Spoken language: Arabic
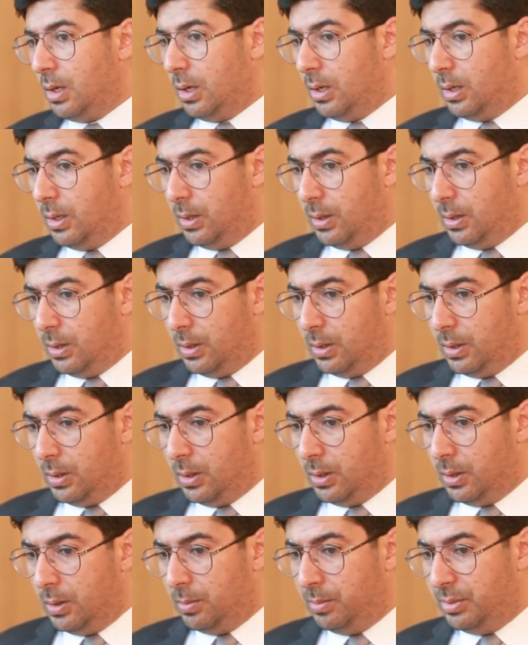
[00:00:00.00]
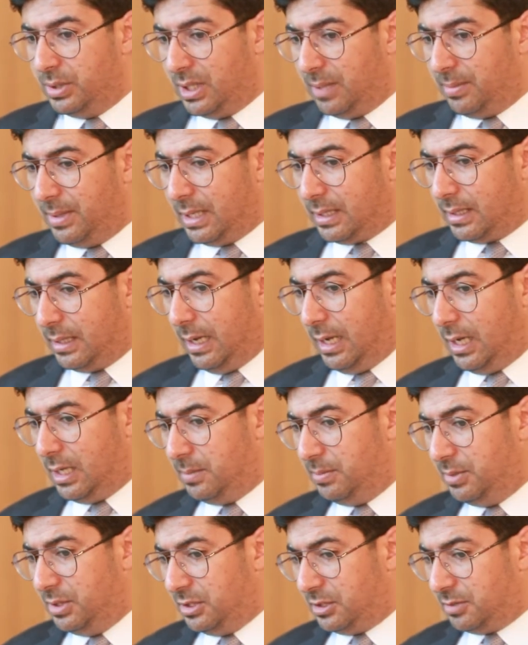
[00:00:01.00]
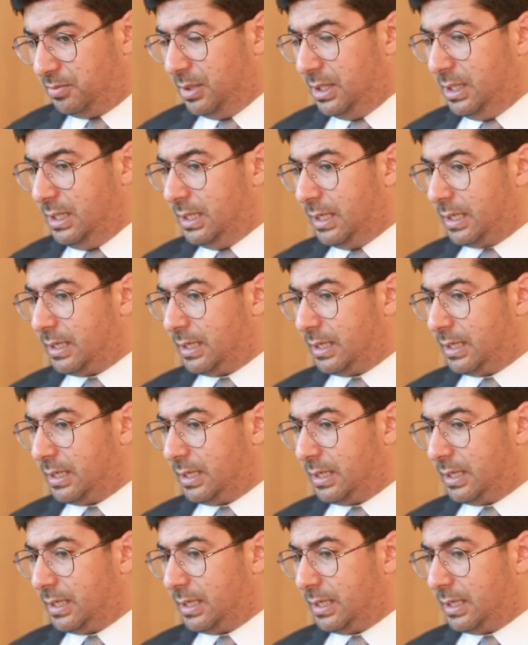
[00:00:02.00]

آه، بطبيعه الحال بالنسبه لنا